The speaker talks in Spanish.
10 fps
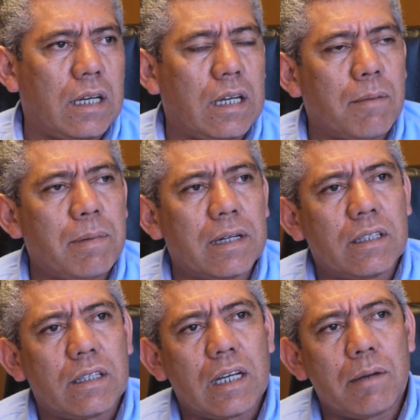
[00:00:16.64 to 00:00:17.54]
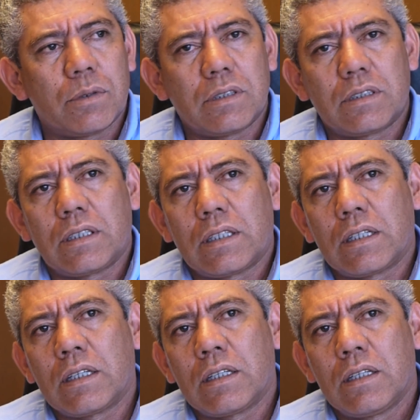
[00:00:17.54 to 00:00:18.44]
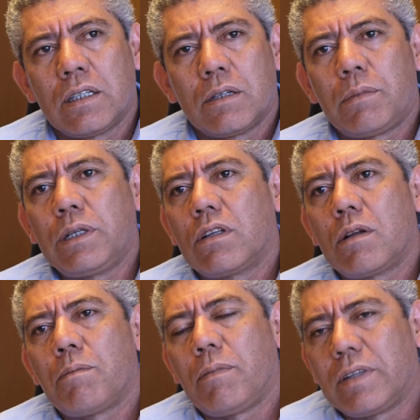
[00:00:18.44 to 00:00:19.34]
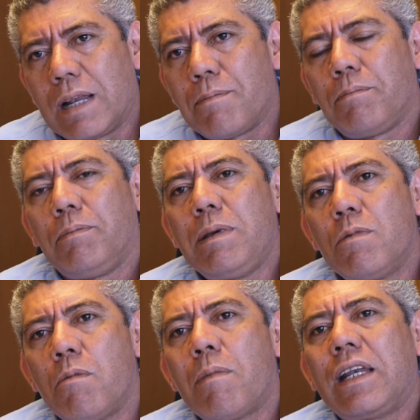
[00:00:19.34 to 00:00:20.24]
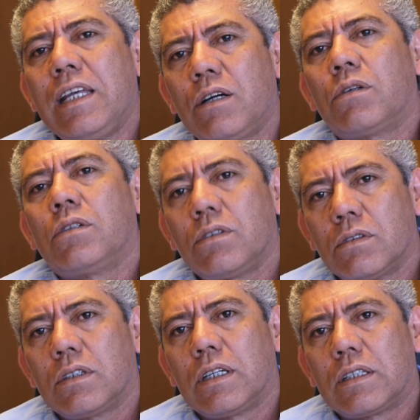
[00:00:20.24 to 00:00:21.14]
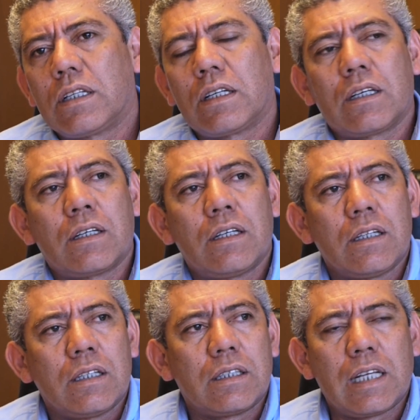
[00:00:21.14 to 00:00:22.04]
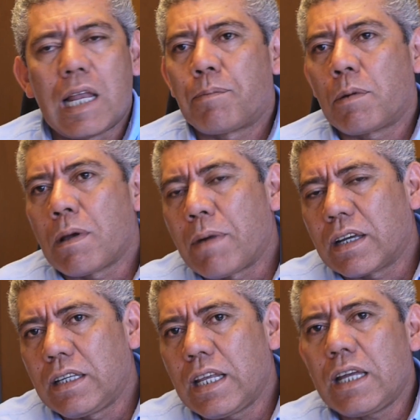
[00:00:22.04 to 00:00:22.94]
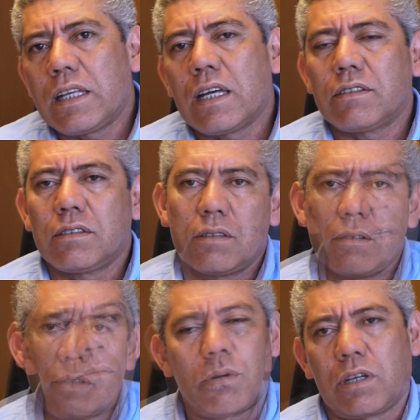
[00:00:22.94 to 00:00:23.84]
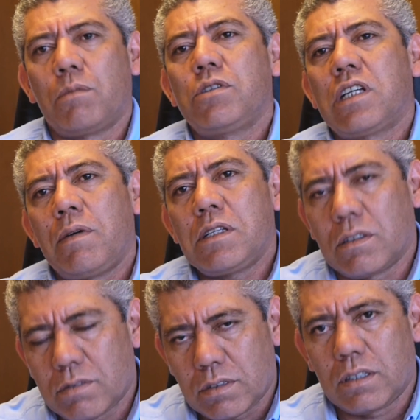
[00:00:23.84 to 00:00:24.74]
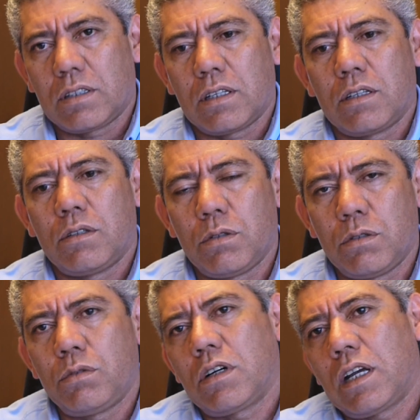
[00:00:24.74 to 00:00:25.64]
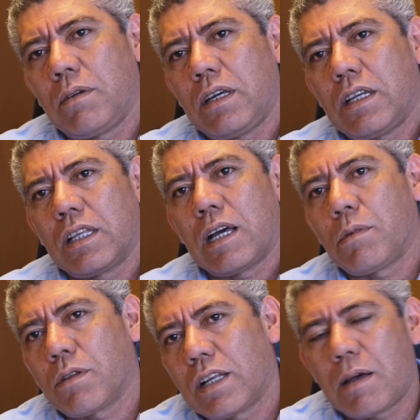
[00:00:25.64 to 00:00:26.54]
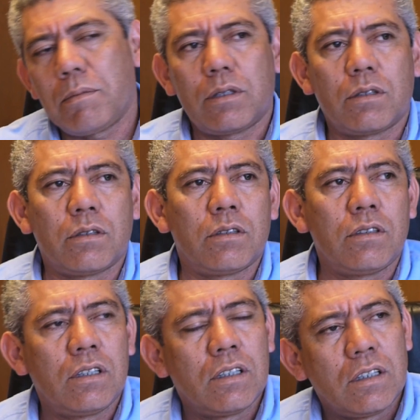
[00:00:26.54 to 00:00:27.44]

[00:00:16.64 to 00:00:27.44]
la parte, digamos, este, bueno, del, mismo manejo este, de las propias maquinarias, porque muchas veces, este, y uno que viene, digamos, del ámbito